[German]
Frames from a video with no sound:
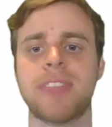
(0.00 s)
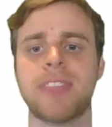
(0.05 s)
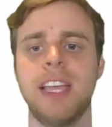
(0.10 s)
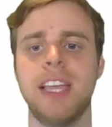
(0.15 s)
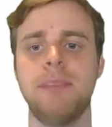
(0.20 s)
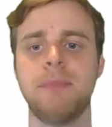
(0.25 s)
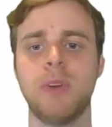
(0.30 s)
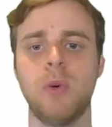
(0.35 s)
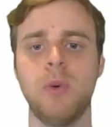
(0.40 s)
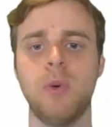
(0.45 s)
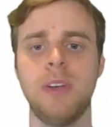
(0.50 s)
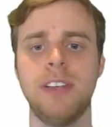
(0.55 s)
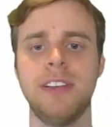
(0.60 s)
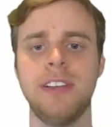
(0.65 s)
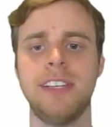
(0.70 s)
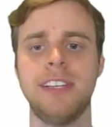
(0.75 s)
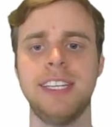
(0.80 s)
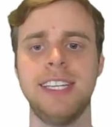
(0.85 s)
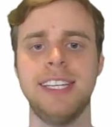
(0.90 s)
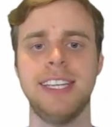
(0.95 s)
im
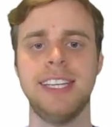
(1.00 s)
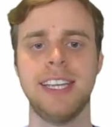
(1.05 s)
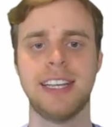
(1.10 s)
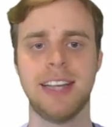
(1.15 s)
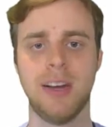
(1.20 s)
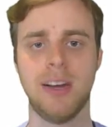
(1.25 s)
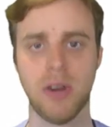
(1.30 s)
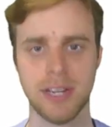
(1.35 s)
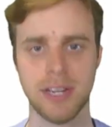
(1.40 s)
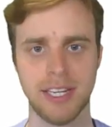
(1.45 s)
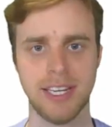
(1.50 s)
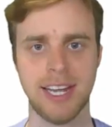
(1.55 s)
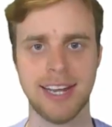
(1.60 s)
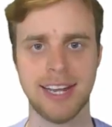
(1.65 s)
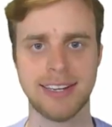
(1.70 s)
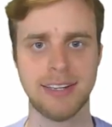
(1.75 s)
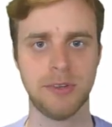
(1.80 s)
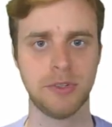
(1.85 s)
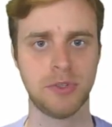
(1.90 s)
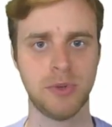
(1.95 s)
Grunde die
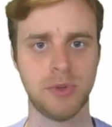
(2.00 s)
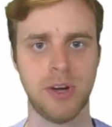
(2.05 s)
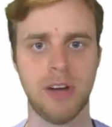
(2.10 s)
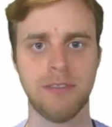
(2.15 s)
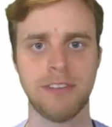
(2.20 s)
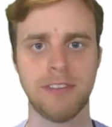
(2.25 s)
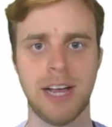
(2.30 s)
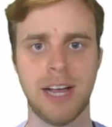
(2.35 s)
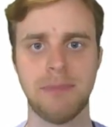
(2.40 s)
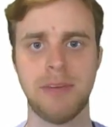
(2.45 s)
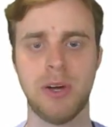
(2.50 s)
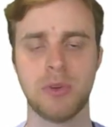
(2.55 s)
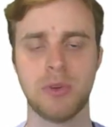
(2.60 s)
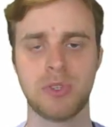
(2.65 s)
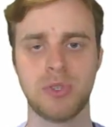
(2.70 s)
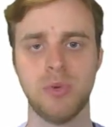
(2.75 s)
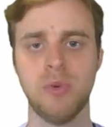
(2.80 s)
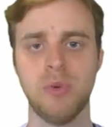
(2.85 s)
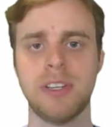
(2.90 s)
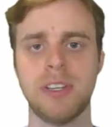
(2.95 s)
Originalklausuraufgaben auch
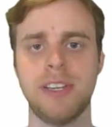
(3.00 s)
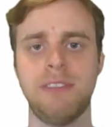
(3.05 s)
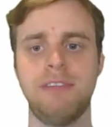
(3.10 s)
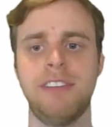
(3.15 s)
sucht,